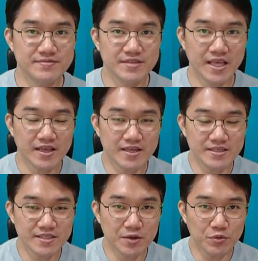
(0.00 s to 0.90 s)
네
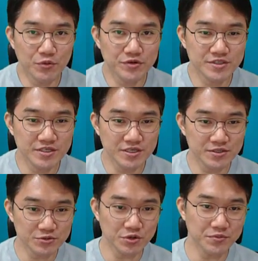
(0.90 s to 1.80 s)
안녕하세요 버퍼포인트
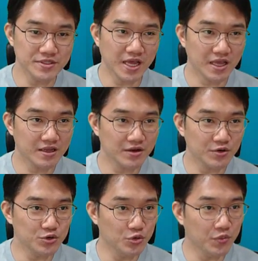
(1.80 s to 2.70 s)
조조입니다
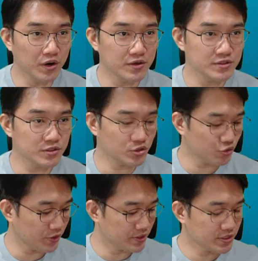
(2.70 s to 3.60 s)
어, 요번
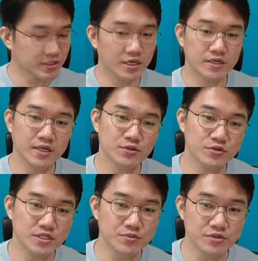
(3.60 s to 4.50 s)
QA 시간에 또
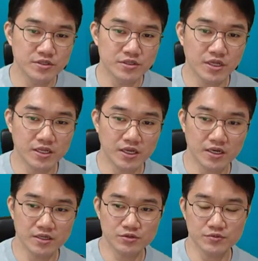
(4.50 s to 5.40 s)
질문을
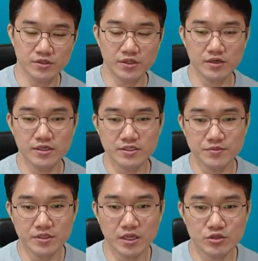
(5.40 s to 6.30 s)
하나 좀 선택을
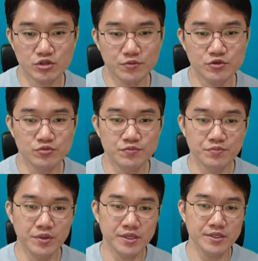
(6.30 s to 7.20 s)
했습니다 취업
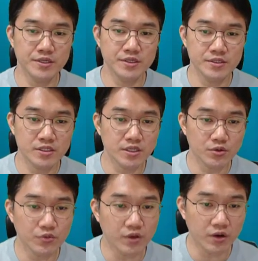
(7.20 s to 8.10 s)

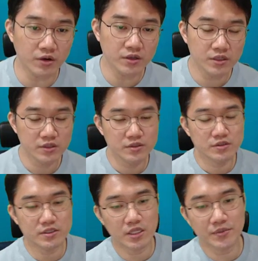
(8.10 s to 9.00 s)
준비생이고요
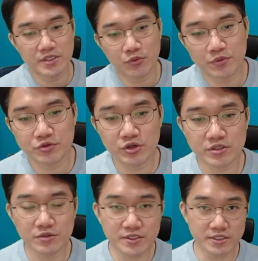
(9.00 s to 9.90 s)
그 다음에 이제 웹
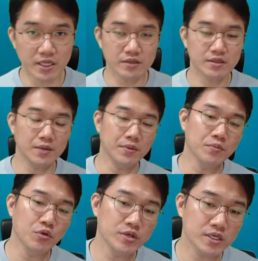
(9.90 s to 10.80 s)
취약점 진단 아마
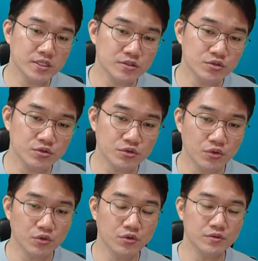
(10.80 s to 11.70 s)
모이에킹
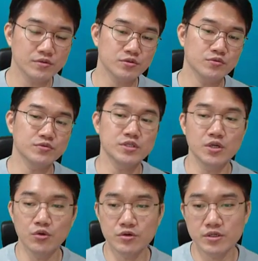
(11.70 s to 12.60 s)
쪽으로 좀
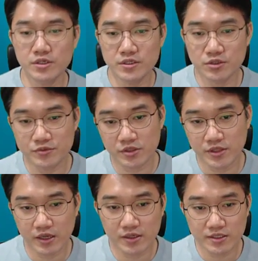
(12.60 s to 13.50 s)
진로를 좀
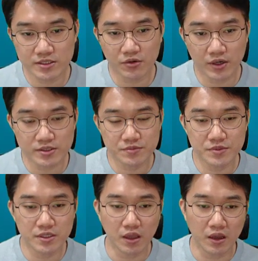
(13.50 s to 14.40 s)
선택을 하신 것
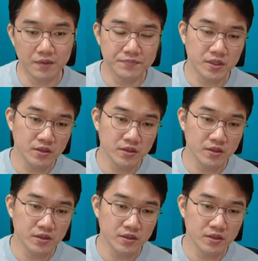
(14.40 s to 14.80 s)
같습니다